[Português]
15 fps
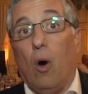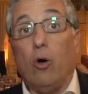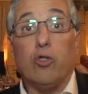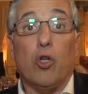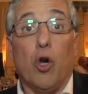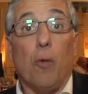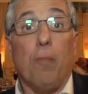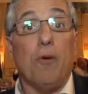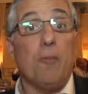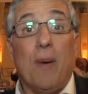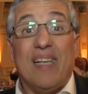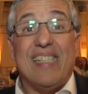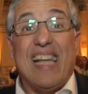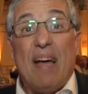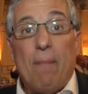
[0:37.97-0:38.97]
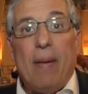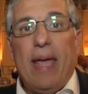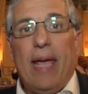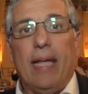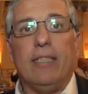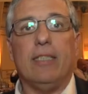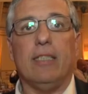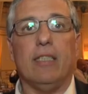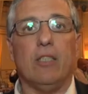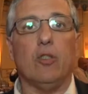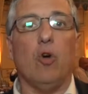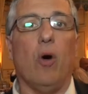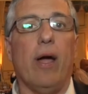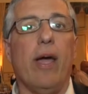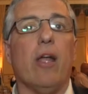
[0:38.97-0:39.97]
Os grupos basicamente
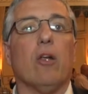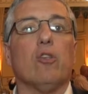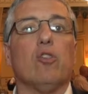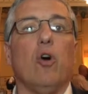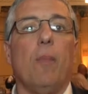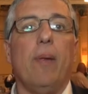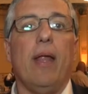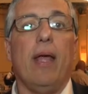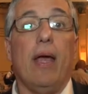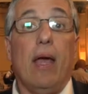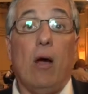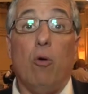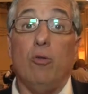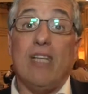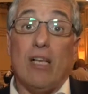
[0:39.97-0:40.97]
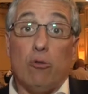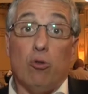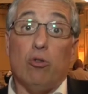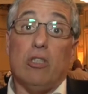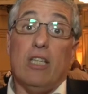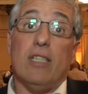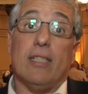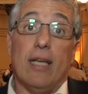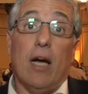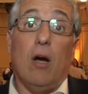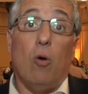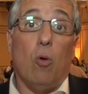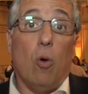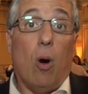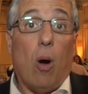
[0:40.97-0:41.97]
escorreram sobre os assuntos que
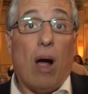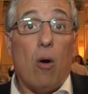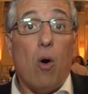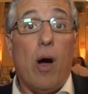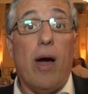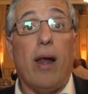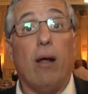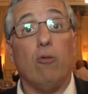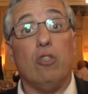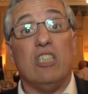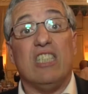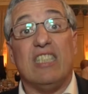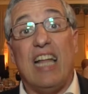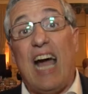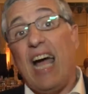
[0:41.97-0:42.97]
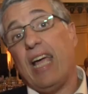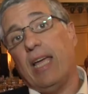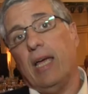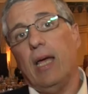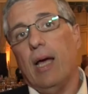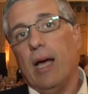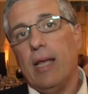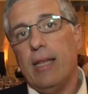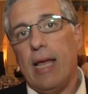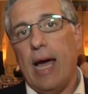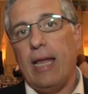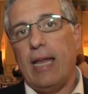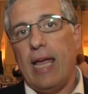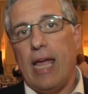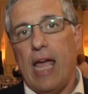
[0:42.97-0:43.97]
são agora o destaque
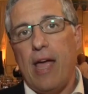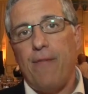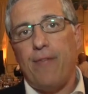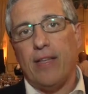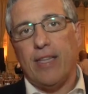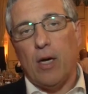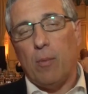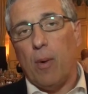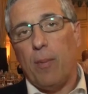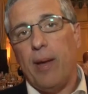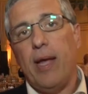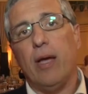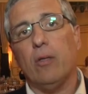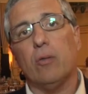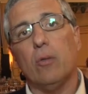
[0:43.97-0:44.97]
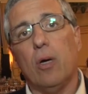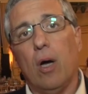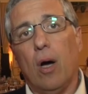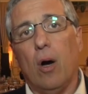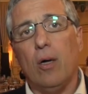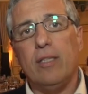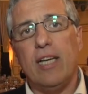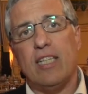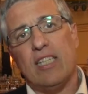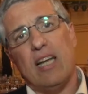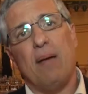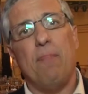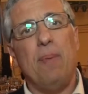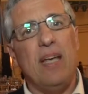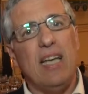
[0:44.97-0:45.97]
na NRF até o momento, ou
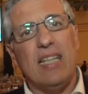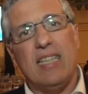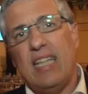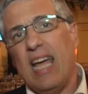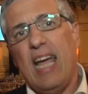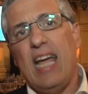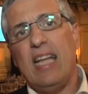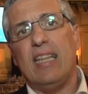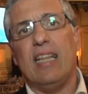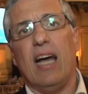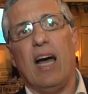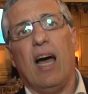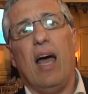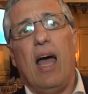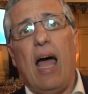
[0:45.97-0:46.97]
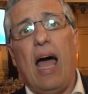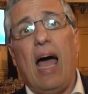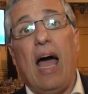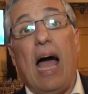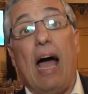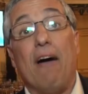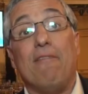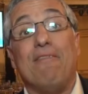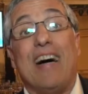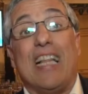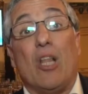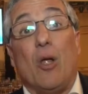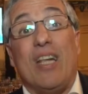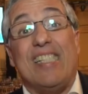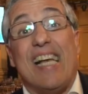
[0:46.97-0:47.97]
seja, Big Data, a, a
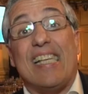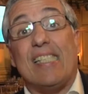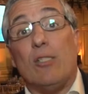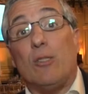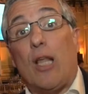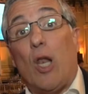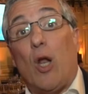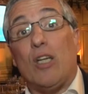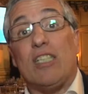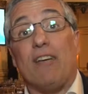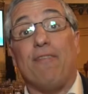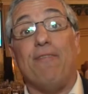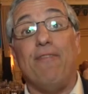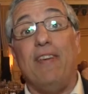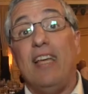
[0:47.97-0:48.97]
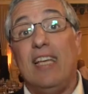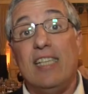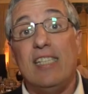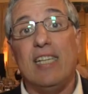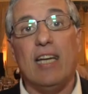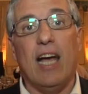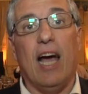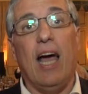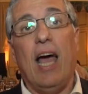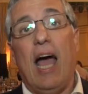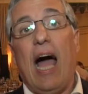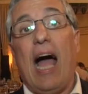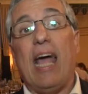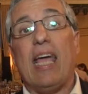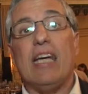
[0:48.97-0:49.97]
valorização da loja física,
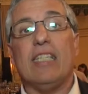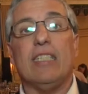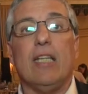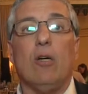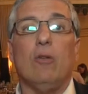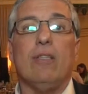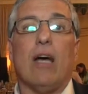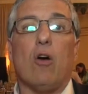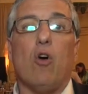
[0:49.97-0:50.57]
a questão da